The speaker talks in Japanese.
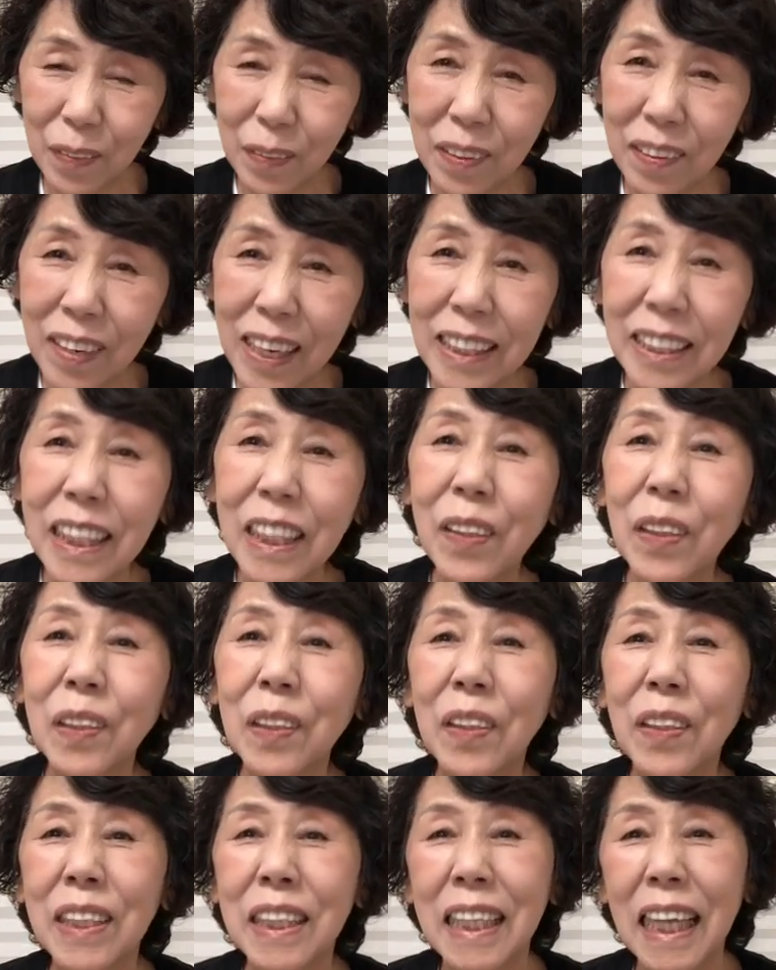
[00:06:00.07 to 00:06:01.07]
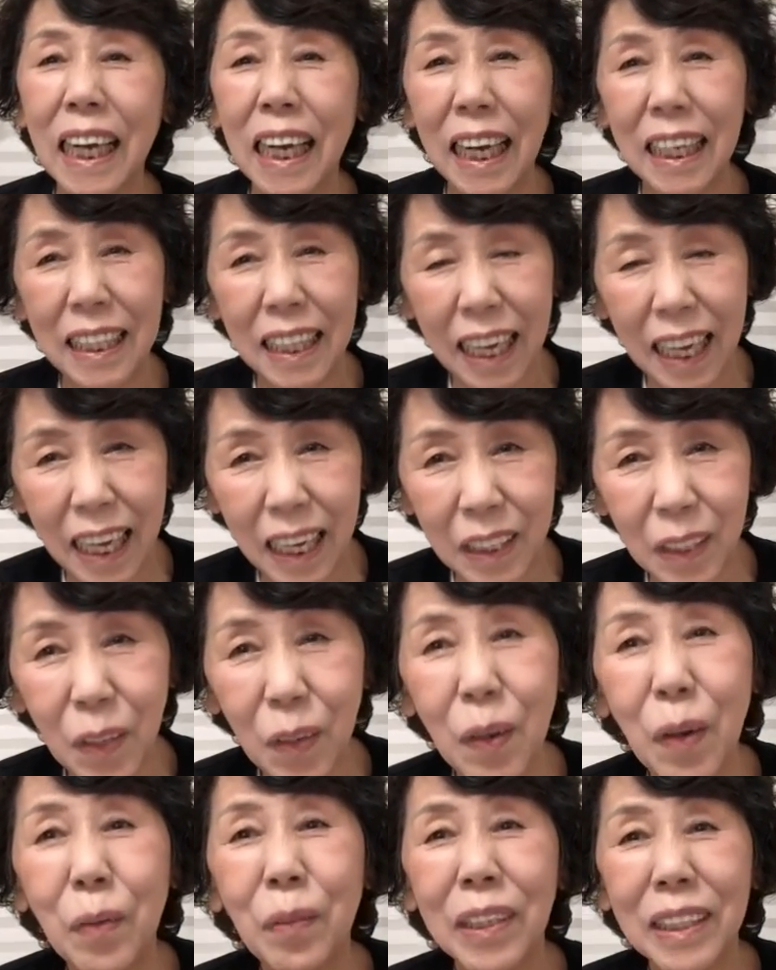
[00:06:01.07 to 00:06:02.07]
ても悪いことをしたかな
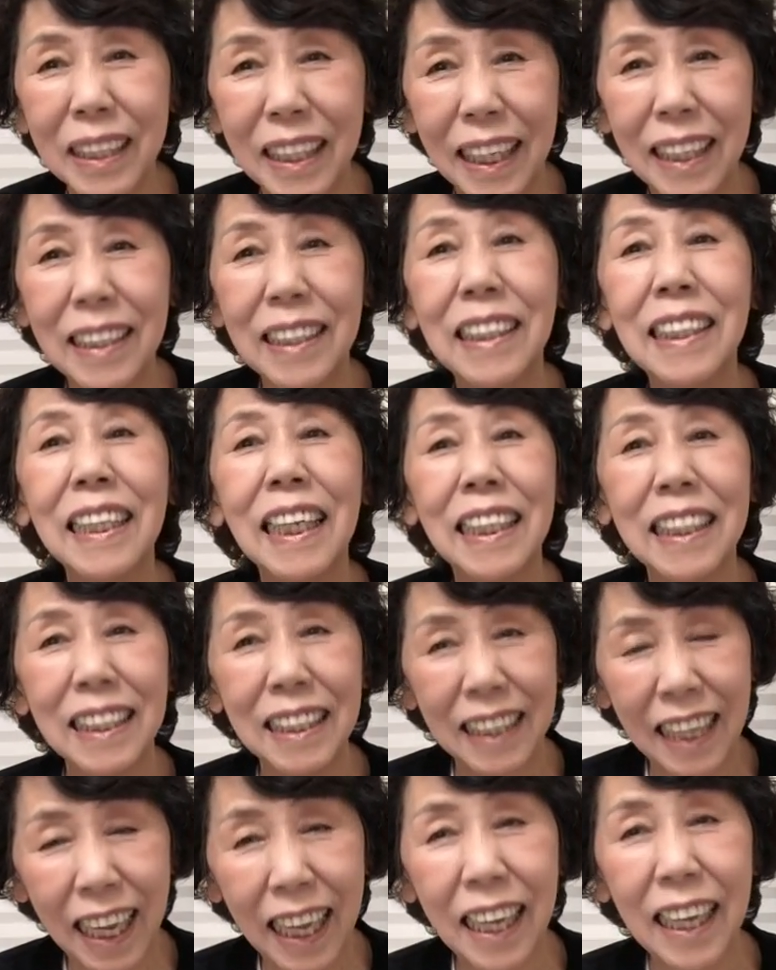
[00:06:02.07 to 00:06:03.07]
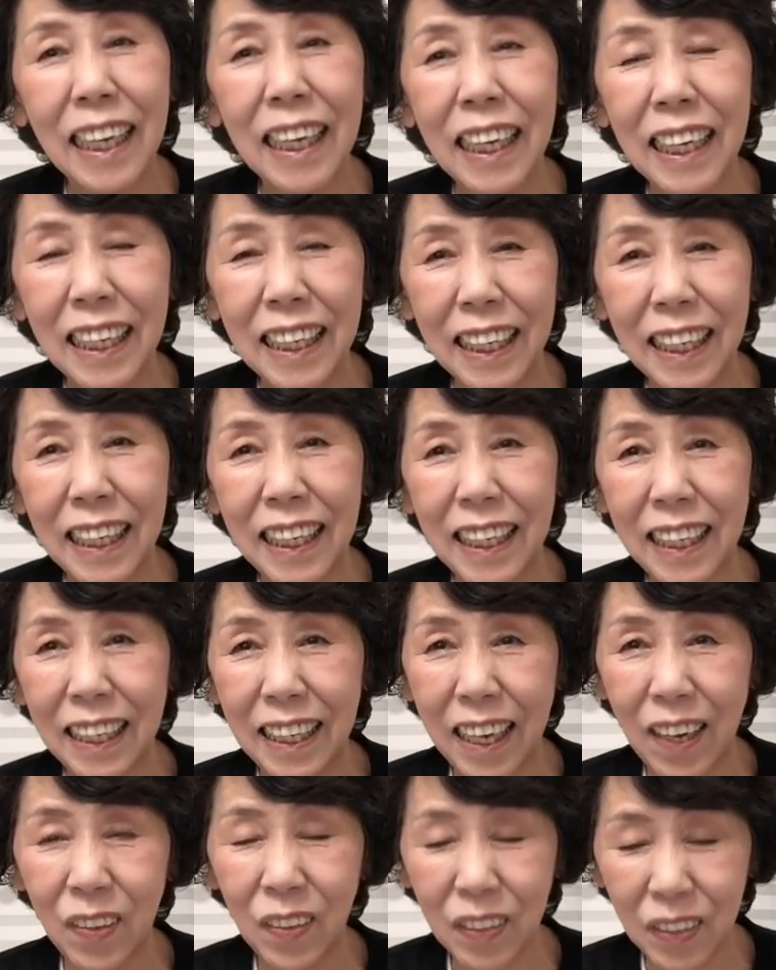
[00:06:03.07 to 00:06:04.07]
と思っているんですね。
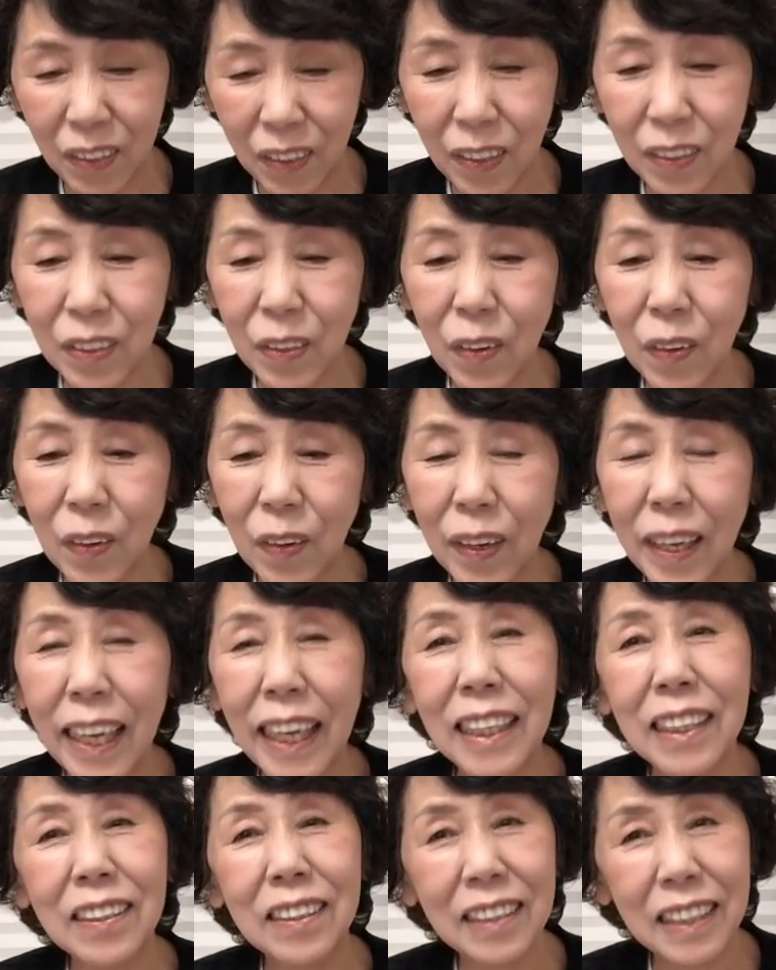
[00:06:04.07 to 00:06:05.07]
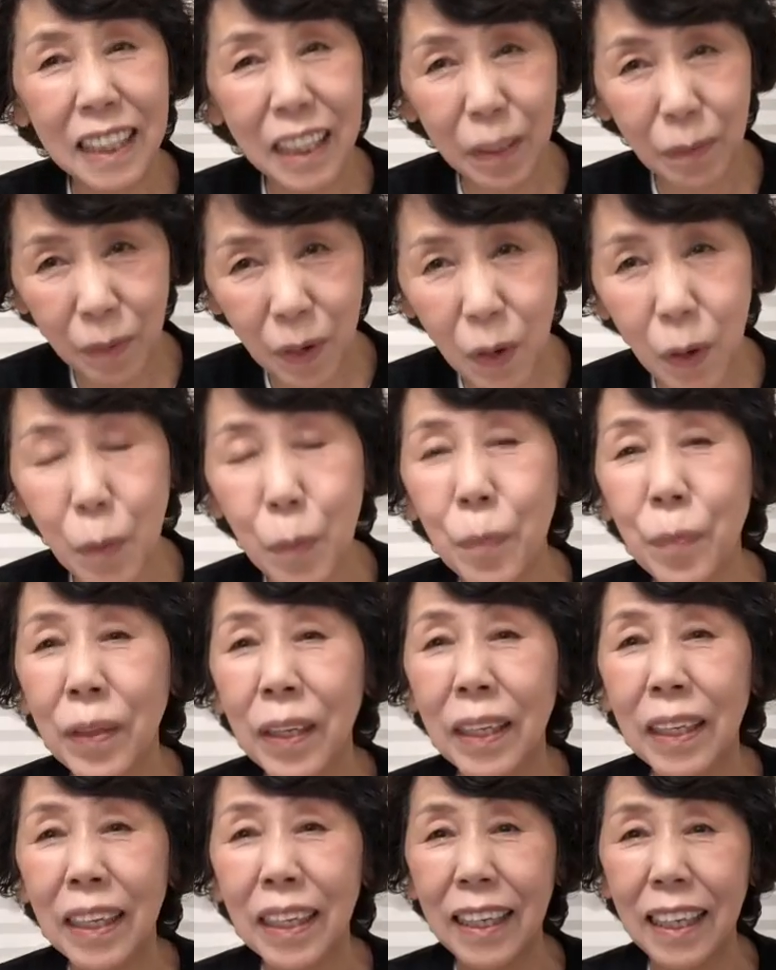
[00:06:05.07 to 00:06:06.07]
えー、本当どこへ行くにも
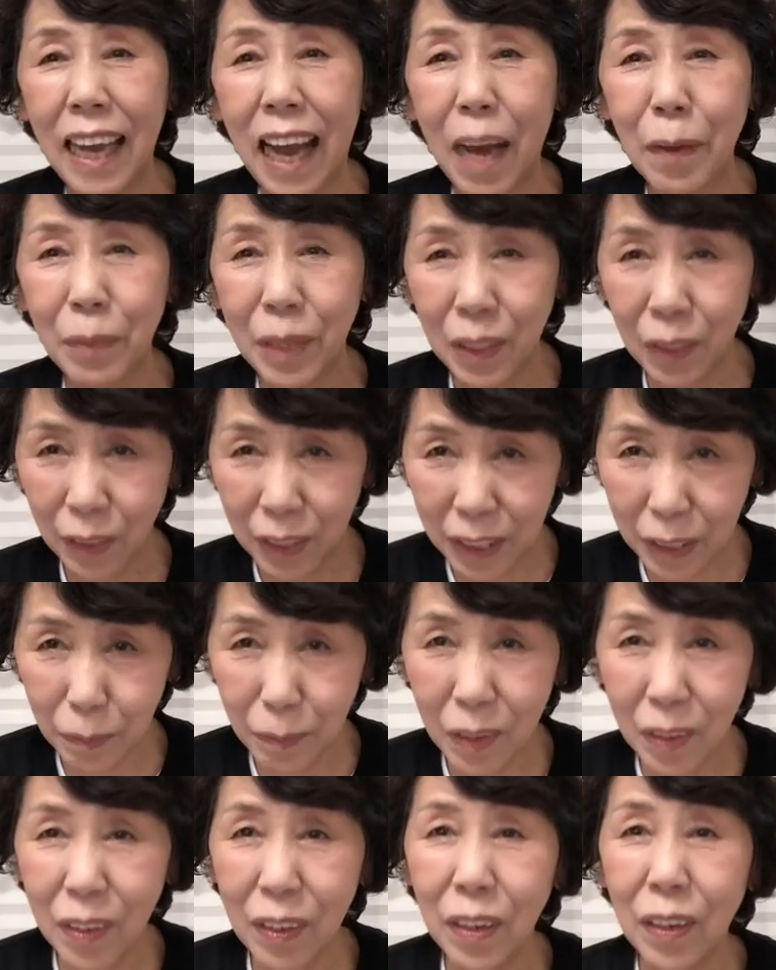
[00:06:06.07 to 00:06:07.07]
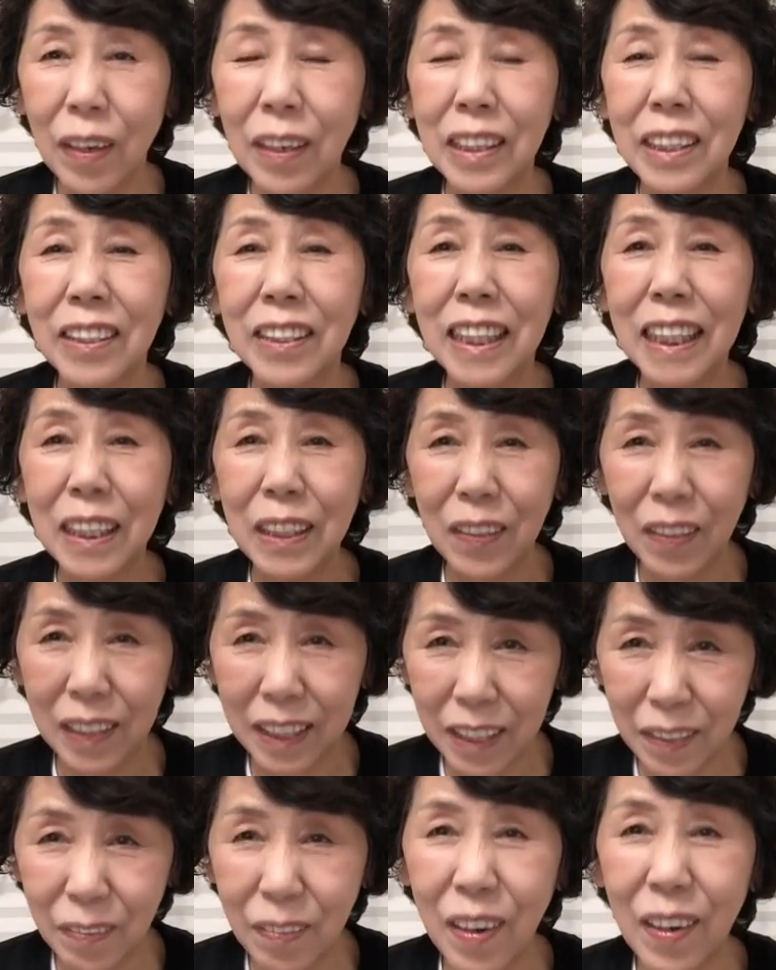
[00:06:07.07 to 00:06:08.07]
雨の日も雪の
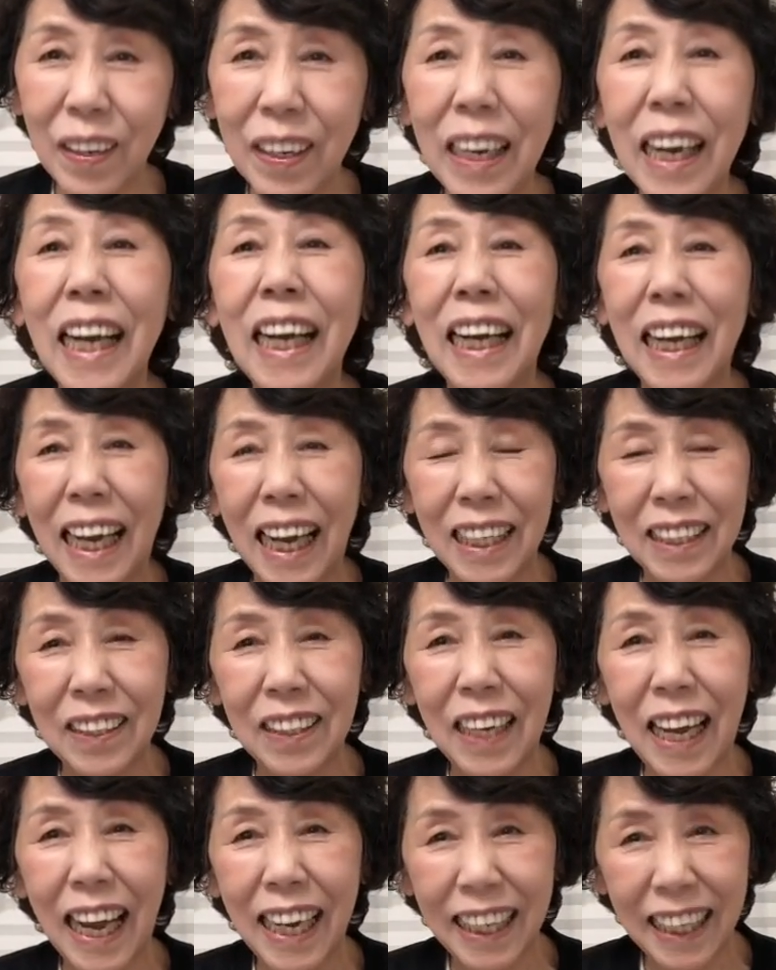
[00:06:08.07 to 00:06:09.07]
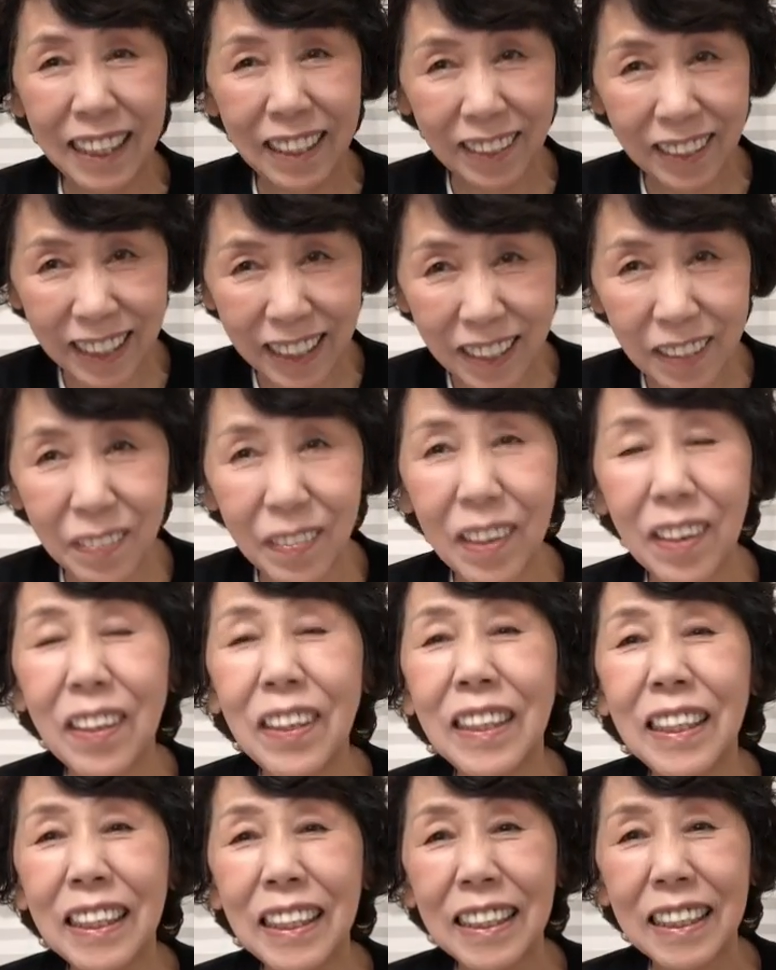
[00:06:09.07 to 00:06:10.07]
日もあの晴れの日も